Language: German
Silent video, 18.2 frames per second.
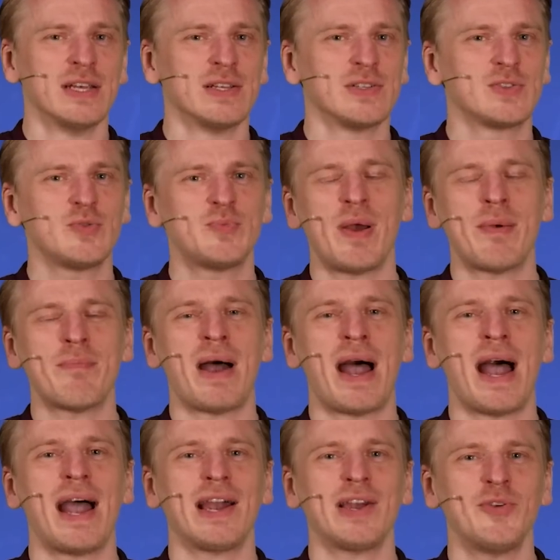Super
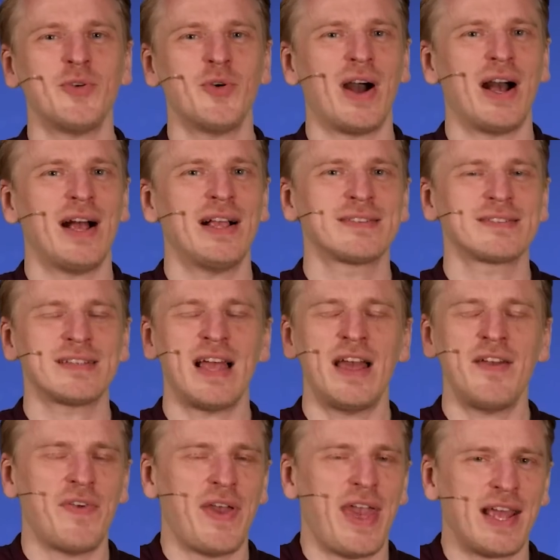Mario als
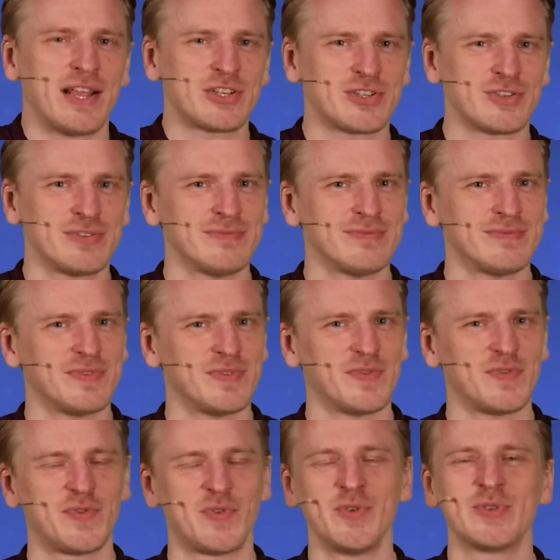Live-Action
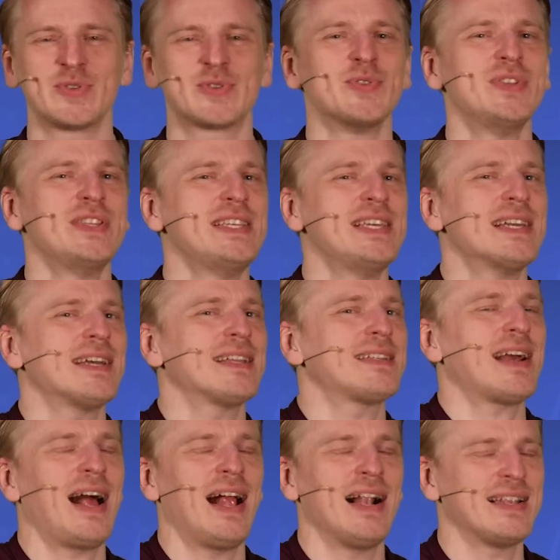
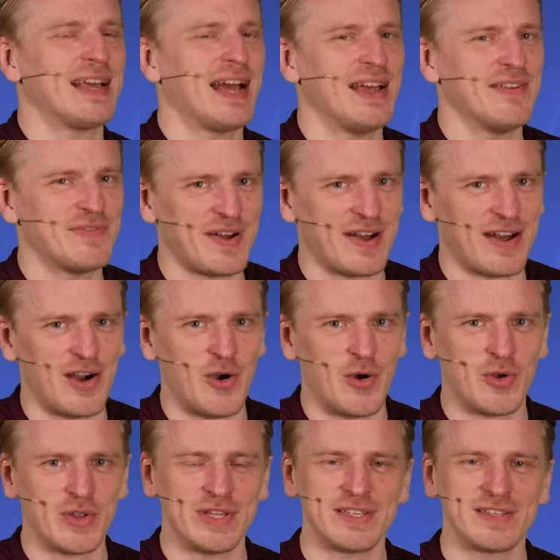funktioniert halt einfach
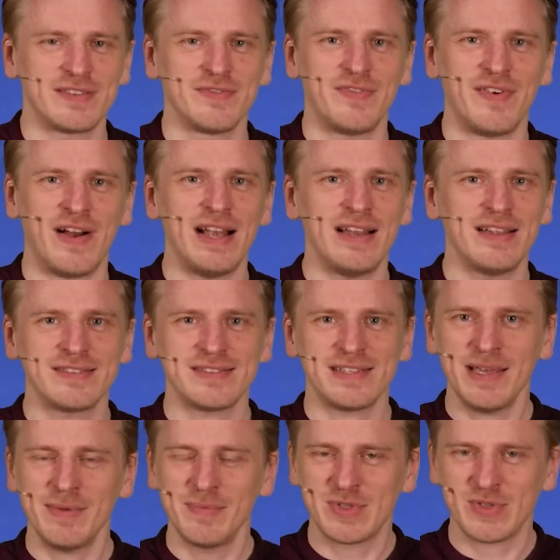auch nicht, weil es
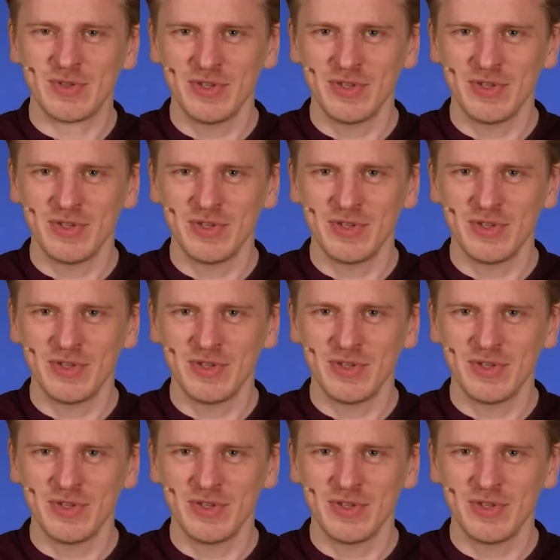eben